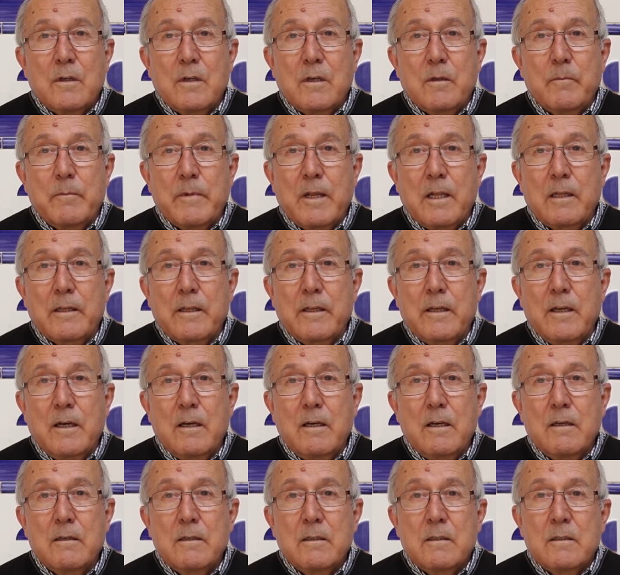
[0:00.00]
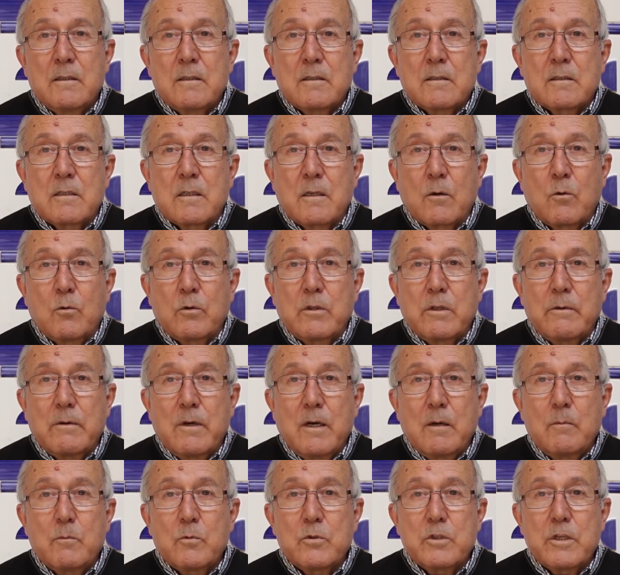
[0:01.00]
En mi aldea se
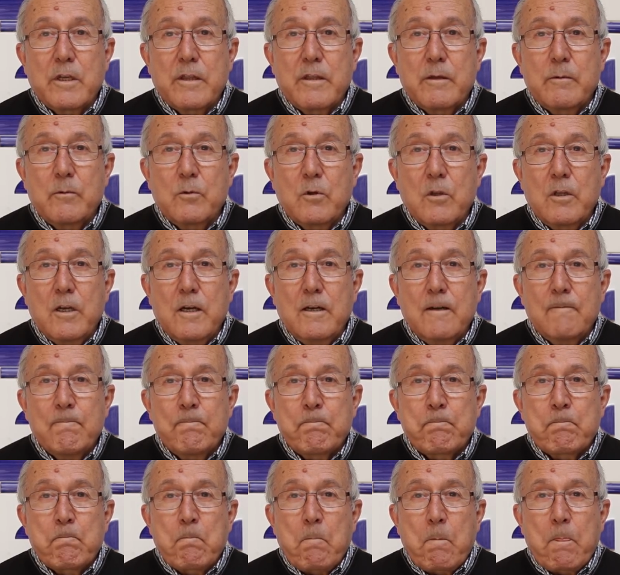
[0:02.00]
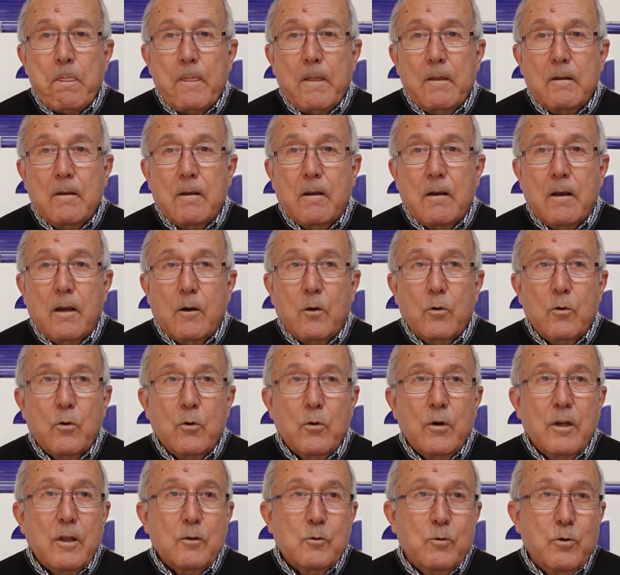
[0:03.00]
cultivaba mucha cebolla y claro,
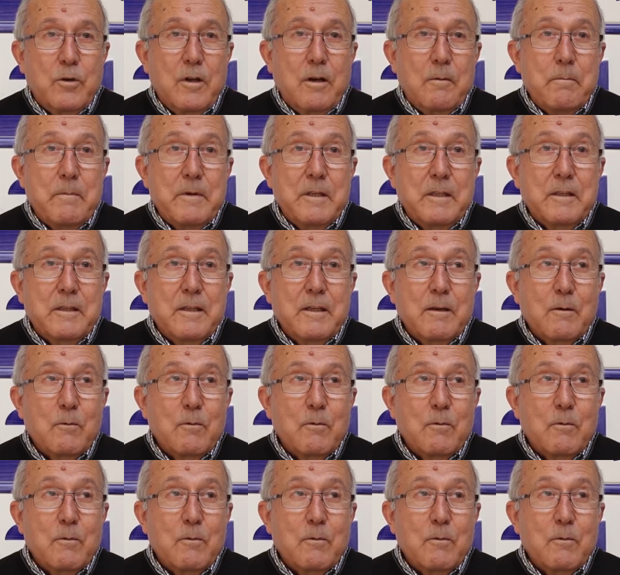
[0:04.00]
yo naturalmente